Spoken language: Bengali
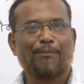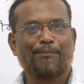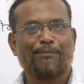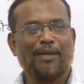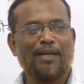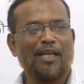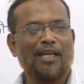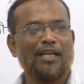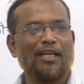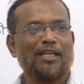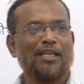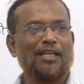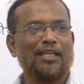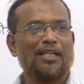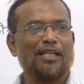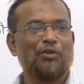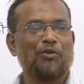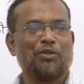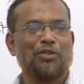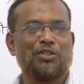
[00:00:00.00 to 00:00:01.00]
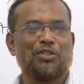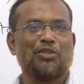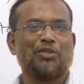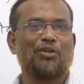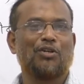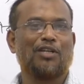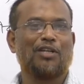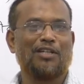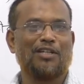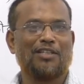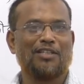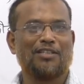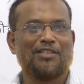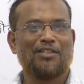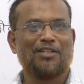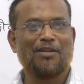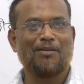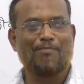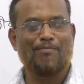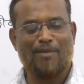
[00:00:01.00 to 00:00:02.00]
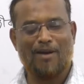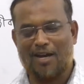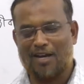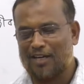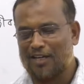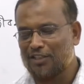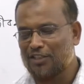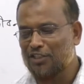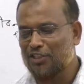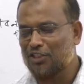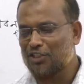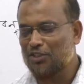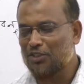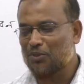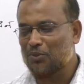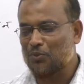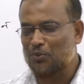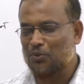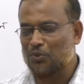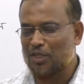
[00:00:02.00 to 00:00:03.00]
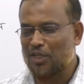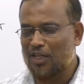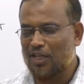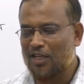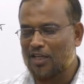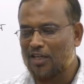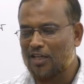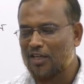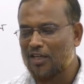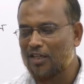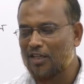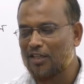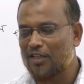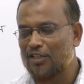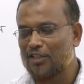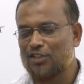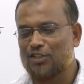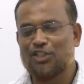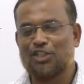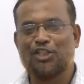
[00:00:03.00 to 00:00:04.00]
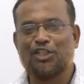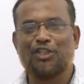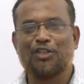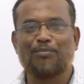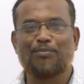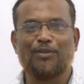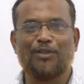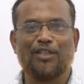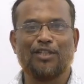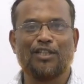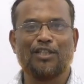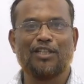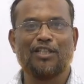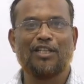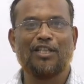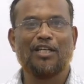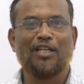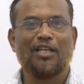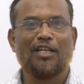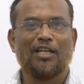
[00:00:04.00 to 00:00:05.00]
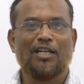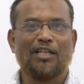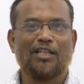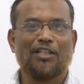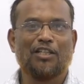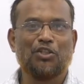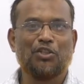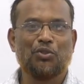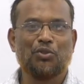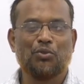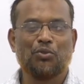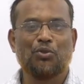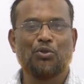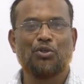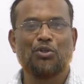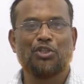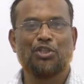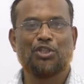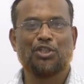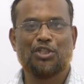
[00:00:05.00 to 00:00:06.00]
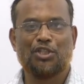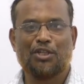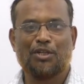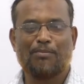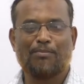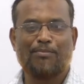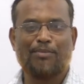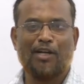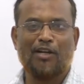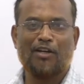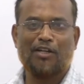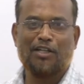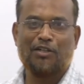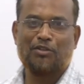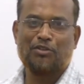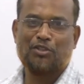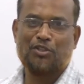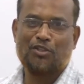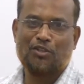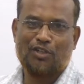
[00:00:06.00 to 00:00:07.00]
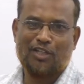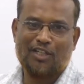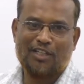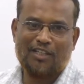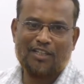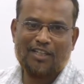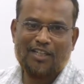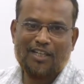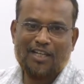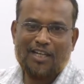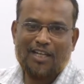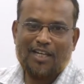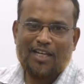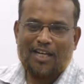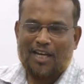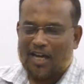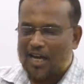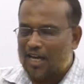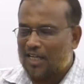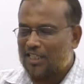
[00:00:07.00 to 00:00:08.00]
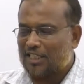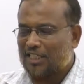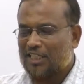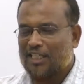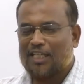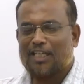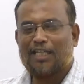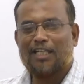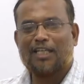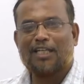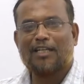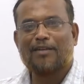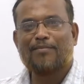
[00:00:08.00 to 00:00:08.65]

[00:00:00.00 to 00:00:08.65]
বিলিয়ন ইউএস ডলার তাহলে বাংলাদেশের টোটাল জিডিপি তিনশো দশ বিলিয়ন ইউএস ডলার আর সেখানে